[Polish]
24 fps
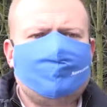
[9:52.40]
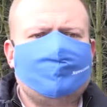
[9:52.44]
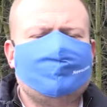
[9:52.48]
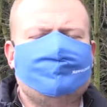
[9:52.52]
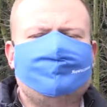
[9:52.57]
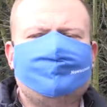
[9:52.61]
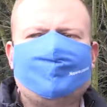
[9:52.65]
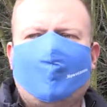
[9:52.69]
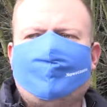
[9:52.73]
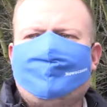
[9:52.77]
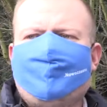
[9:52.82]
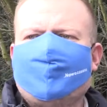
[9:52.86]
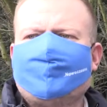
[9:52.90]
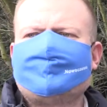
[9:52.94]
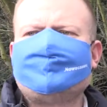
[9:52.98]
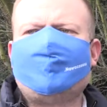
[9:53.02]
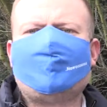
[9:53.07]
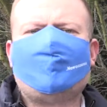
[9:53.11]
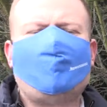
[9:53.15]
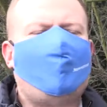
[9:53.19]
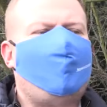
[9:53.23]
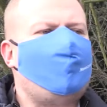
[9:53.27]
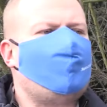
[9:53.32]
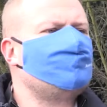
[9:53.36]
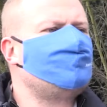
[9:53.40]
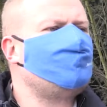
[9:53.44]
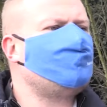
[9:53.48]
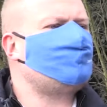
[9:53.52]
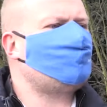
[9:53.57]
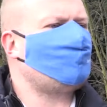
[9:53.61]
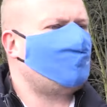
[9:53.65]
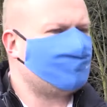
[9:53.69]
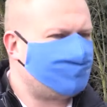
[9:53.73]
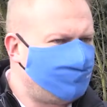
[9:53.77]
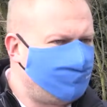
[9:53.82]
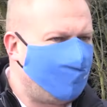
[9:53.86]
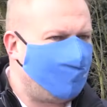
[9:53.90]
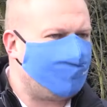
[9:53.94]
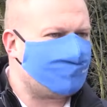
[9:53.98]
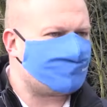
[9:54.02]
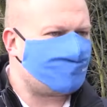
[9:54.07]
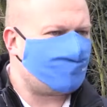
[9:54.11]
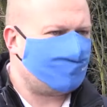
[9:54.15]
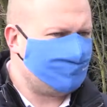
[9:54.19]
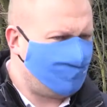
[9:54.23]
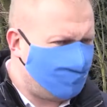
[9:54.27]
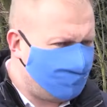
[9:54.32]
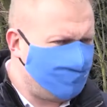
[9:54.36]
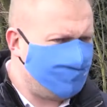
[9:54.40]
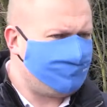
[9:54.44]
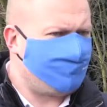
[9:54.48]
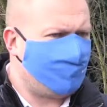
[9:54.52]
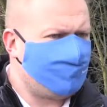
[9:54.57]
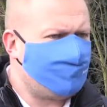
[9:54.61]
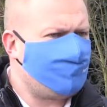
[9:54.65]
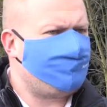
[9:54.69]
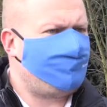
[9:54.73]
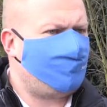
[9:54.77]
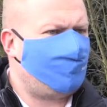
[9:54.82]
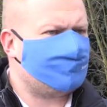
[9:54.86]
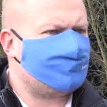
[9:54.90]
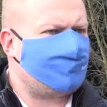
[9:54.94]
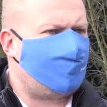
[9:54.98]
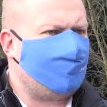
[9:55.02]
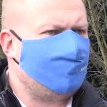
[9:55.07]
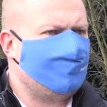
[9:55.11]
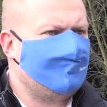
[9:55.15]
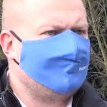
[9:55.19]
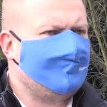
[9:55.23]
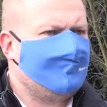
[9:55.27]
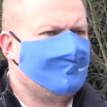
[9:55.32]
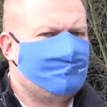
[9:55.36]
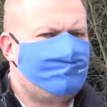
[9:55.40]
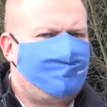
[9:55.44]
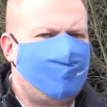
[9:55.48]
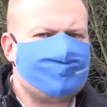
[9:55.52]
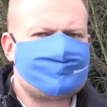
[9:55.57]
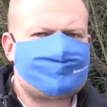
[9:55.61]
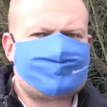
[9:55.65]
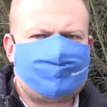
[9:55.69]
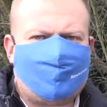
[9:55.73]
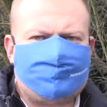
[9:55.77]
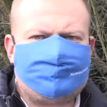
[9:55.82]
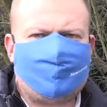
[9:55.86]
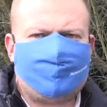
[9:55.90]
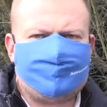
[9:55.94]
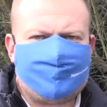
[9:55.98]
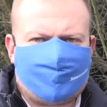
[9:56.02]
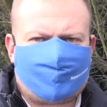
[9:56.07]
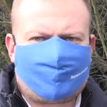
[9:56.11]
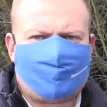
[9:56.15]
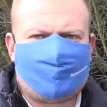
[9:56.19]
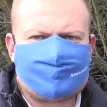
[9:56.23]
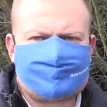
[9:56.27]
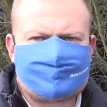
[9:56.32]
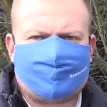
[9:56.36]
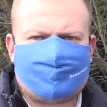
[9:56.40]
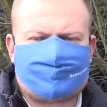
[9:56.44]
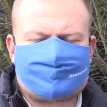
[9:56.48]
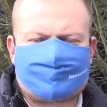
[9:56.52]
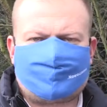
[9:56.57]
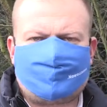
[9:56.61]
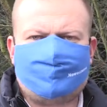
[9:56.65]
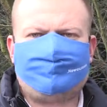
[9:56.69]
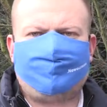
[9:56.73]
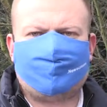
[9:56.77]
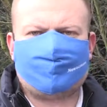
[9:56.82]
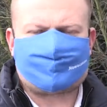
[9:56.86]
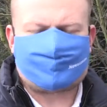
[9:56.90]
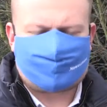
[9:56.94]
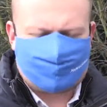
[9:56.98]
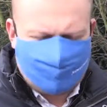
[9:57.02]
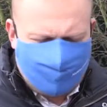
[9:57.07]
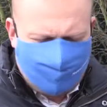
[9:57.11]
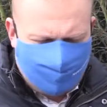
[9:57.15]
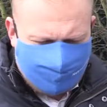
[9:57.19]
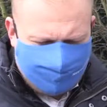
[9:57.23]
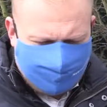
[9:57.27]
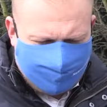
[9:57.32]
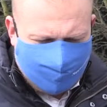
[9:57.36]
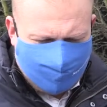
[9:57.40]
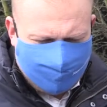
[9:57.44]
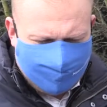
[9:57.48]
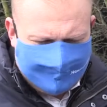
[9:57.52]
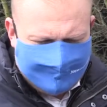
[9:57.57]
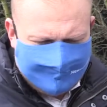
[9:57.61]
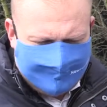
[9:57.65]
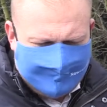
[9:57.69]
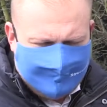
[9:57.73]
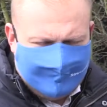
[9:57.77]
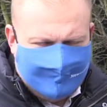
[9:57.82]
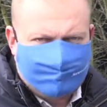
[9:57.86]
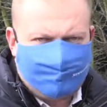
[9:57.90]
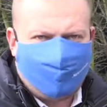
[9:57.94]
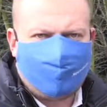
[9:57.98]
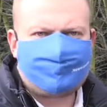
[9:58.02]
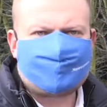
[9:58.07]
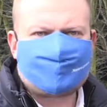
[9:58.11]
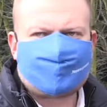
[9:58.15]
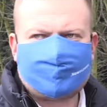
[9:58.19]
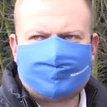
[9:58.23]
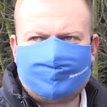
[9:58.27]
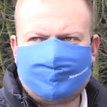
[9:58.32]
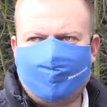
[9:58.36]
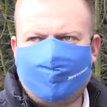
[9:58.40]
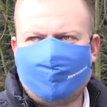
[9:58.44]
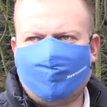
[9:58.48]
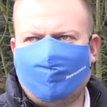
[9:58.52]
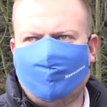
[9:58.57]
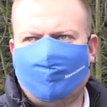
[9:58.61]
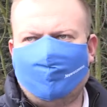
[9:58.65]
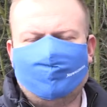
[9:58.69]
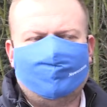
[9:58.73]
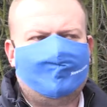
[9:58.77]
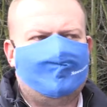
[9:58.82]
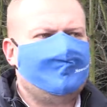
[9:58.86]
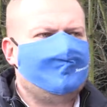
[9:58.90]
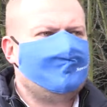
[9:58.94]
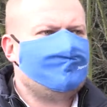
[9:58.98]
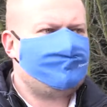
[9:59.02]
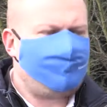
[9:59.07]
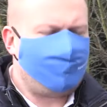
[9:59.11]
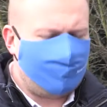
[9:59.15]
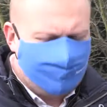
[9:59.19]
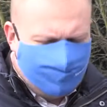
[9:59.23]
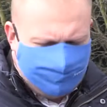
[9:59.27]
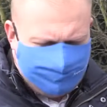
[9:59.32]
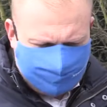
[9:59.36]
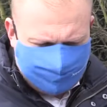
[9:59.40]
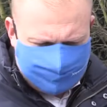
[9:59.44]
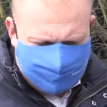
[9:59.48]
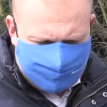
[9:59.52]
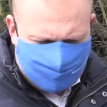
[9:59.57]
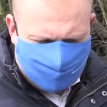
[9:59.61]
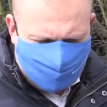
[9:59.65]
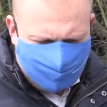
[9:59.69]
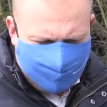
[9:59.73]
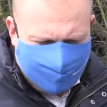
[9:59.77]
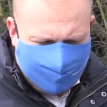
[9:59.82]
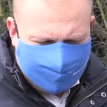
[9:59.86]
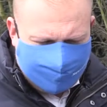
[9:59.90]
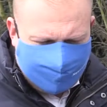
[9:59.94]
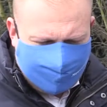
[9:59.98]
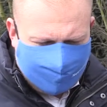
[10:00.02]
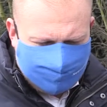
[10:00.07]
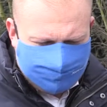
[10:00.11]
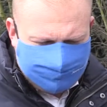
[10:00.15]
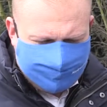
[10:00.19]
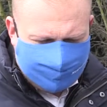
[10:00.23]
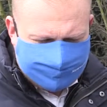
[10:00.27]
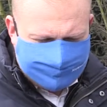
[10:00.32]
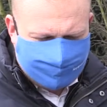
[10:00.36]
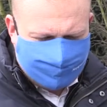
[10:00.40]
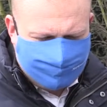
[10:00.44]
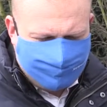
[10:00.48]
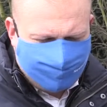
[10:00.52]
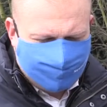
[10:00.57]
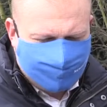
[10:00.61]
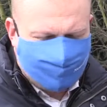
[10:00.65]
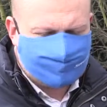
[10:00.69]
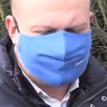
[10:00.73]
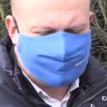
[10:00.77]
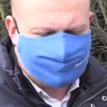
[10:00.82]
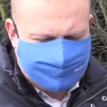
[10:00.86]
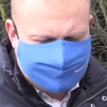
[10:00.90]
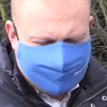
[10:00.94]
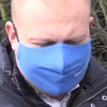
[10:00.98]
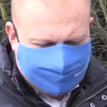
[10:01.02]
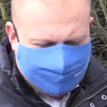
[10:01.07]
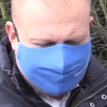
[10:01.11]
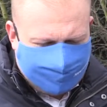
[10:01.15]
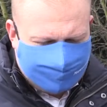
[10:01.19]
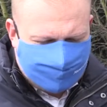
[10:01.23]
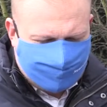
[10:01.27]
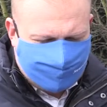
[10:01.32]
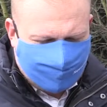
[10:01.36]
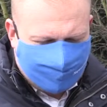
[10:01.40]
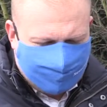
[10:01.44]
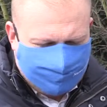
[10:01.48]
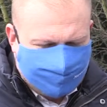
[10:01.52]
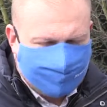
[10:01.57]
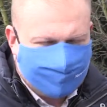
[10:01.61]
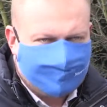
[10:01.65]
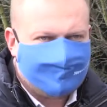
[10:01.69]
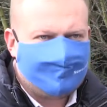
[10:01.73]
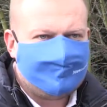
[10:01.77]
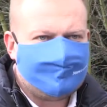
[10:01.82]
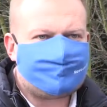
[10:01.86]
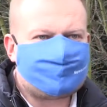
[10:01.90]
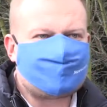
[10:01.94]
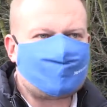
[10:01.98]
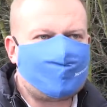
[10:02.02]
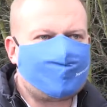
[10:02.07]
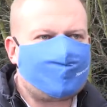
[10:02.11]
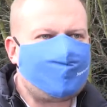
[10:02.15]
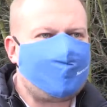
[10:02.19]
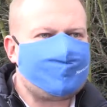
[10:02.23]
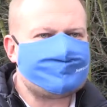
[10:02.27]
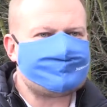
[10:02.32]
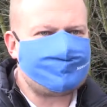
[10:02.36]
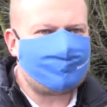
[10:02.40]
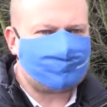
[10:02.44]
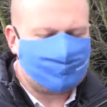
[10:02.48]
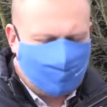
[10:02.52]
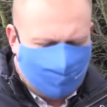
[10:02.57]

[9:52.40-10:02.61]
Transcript: w ramach tego audytu otwarcia nowy wojewoda, pan Sławomir Kłosowski, podsumował poprzedniego wojewodę Czubaka w następującym zakresie. Przekazał